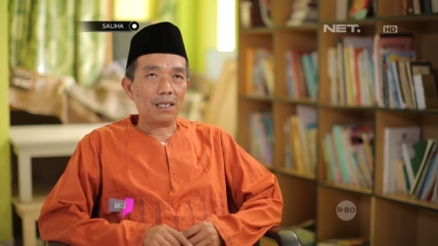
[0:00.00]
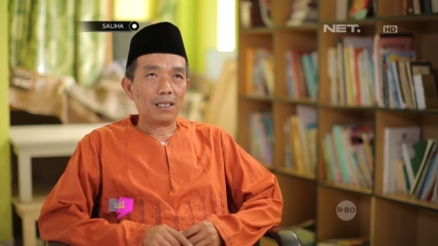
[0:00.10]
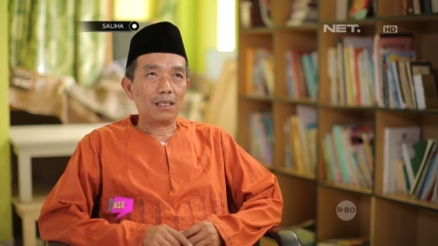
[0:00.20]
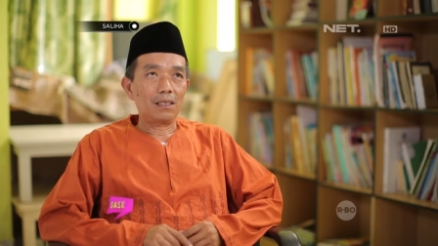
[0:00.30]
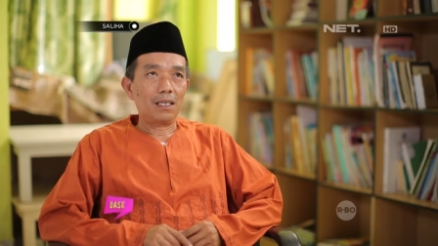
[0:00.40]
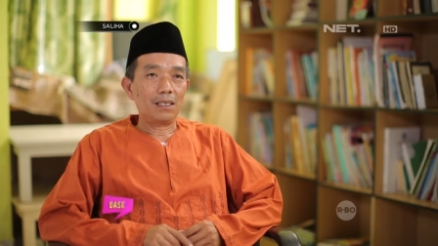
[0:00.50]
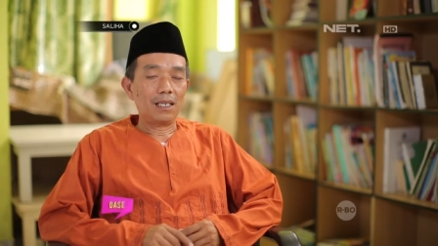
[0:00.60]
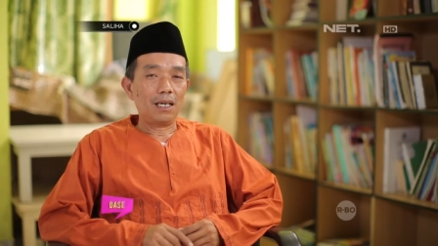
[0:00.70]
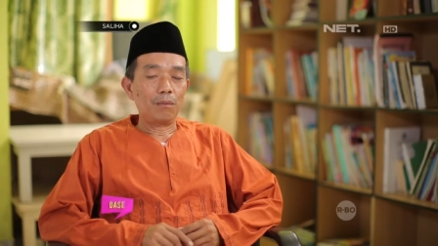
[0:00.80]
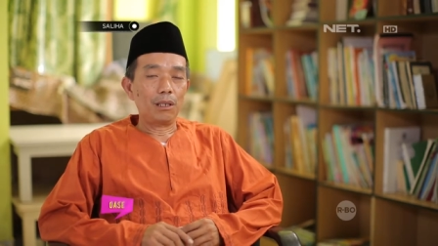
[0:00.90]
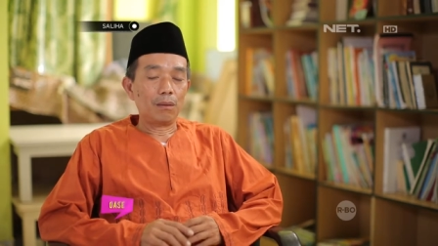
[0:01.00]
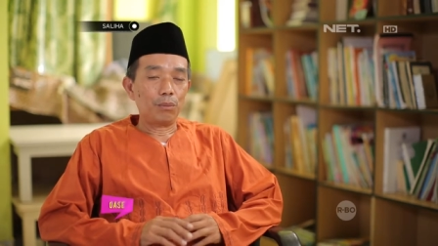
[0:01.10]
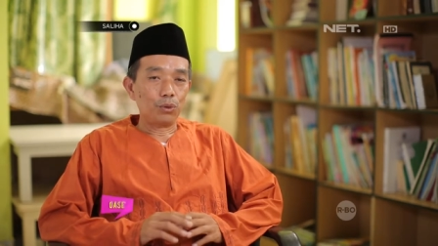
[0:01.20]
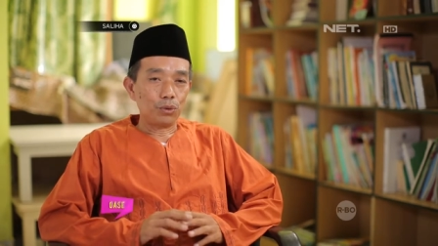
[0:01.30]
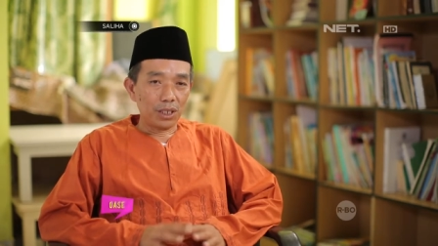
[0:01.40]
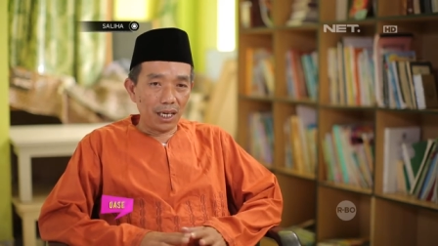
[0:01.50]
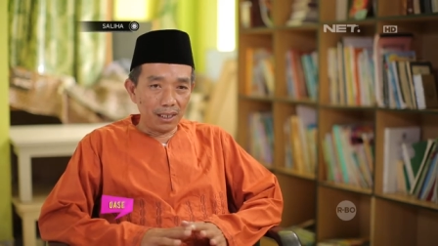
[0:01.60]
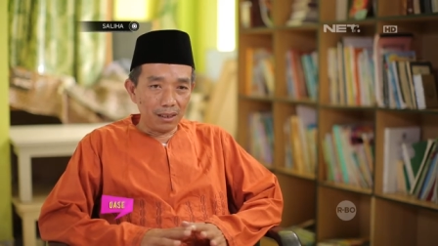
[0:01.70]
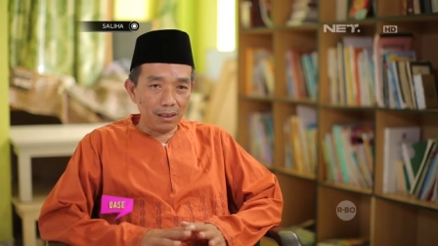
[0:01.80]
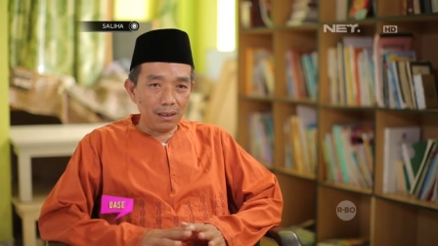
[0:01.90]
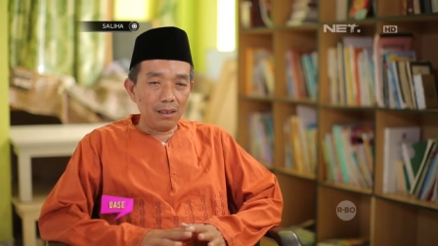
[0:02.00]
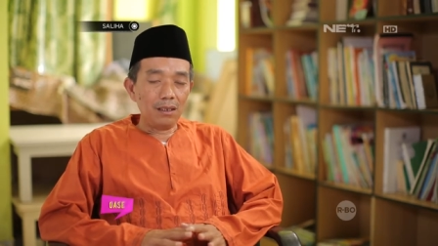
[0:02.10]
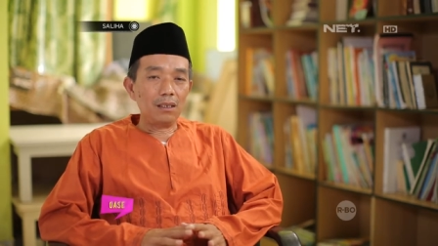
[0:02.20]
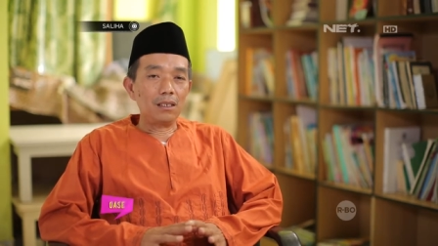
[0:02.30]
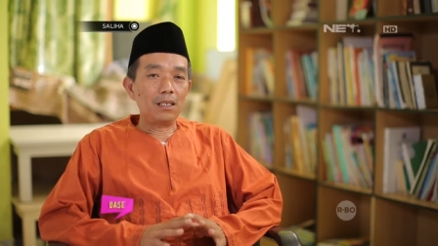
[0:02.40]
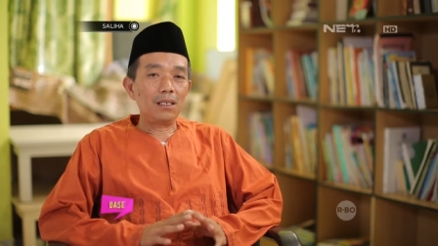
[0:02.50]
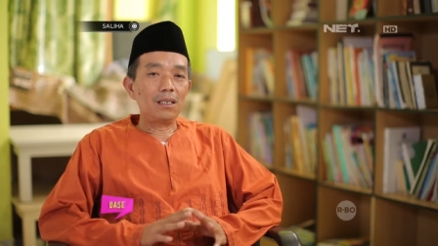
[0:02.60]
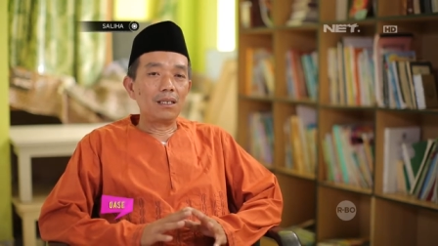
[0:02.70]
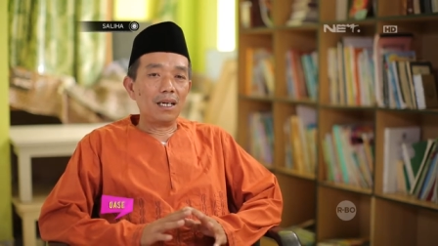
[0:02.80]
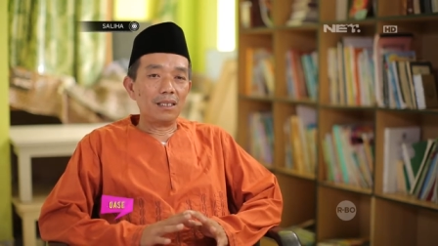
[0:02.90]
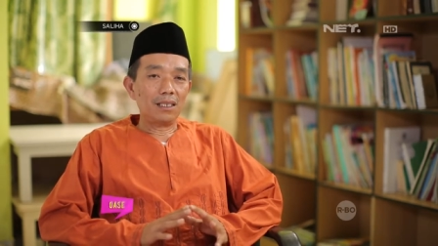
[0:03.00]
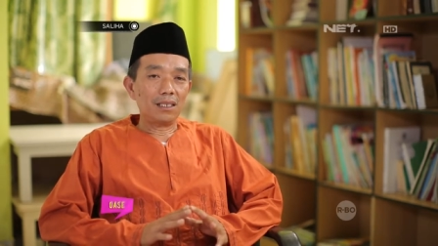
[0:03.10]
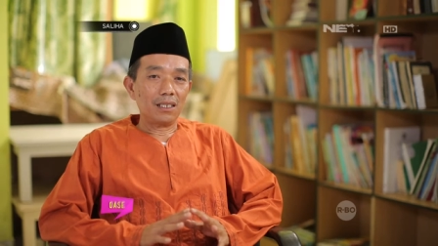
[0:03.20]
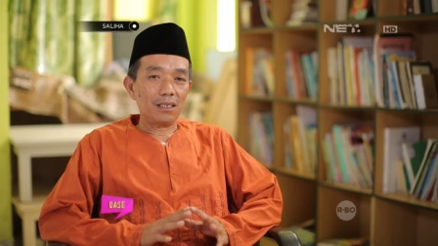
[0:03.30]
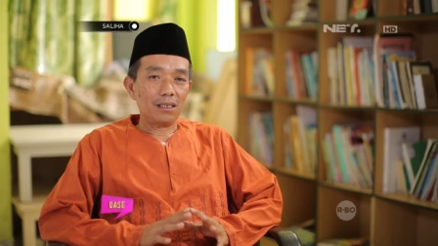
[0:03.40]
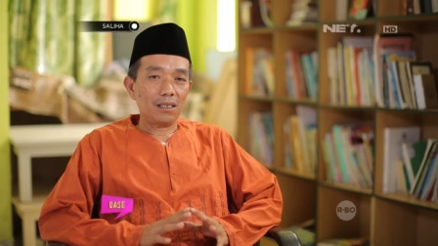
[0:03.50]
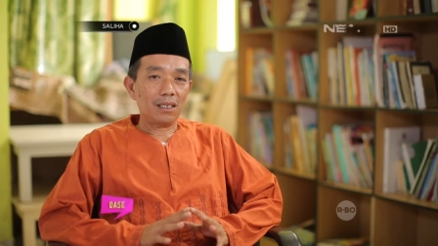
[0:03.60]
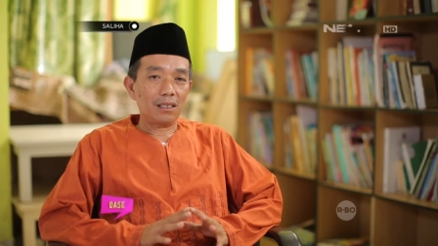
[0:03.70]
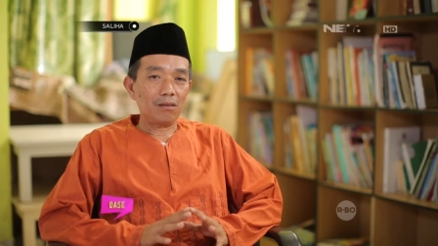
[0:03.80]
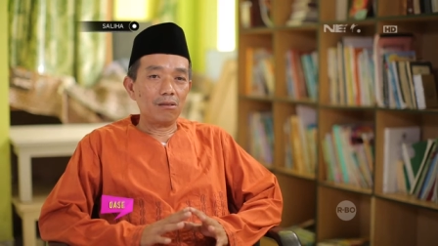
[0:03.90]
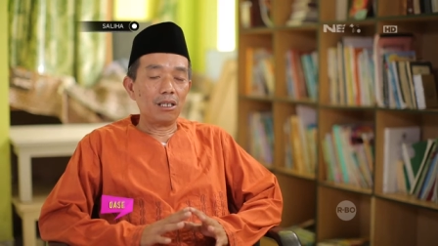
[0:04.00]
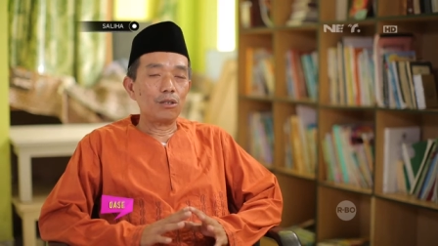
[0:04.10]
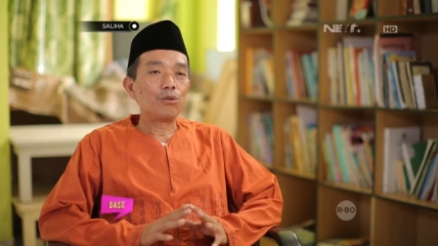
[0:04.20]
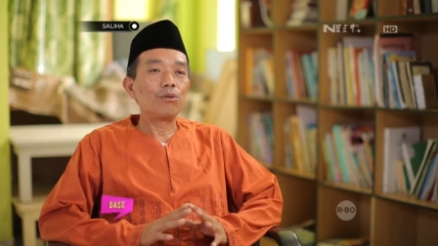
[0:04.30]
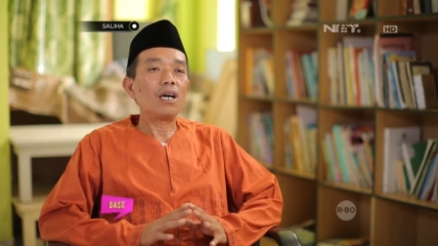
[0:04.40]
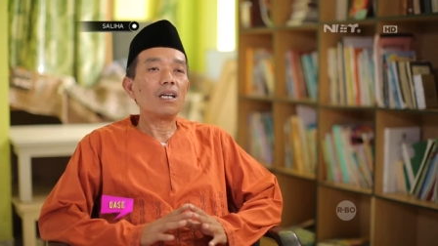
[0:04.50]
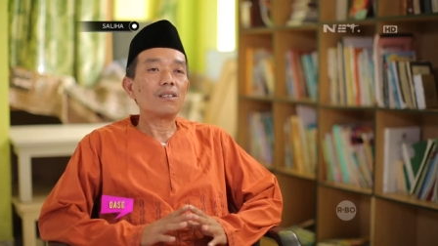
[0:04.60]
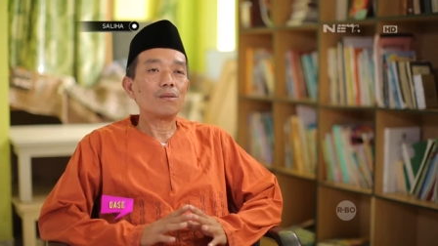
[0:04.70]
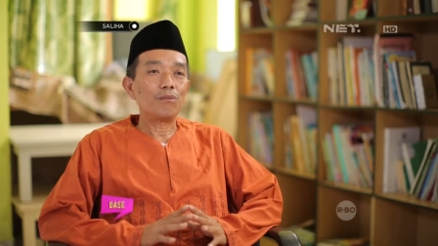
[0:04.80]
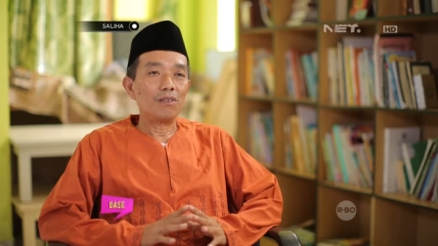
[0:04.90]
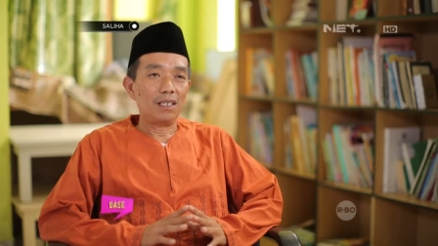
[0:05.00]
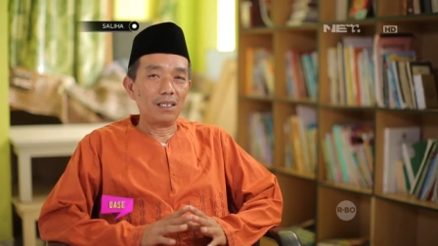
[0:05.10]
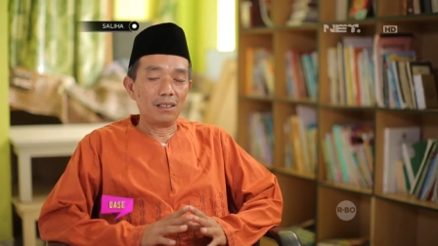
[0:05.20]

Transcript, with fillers: Akhirnya saya ambil keputusan, ini aset-aset saya itu saya jual semua.